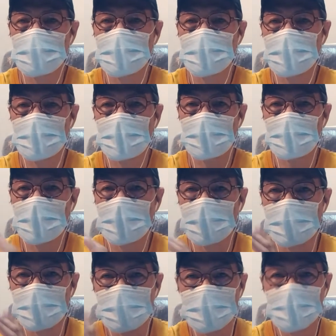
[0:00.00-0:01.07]
Nagkataon
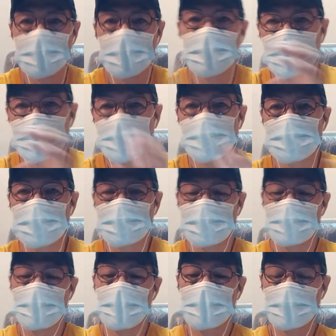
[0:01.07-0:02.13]
lang,
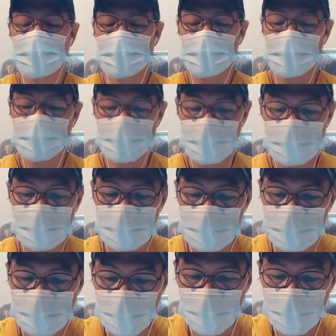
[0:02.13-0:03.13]
naiwan yan sa'yo.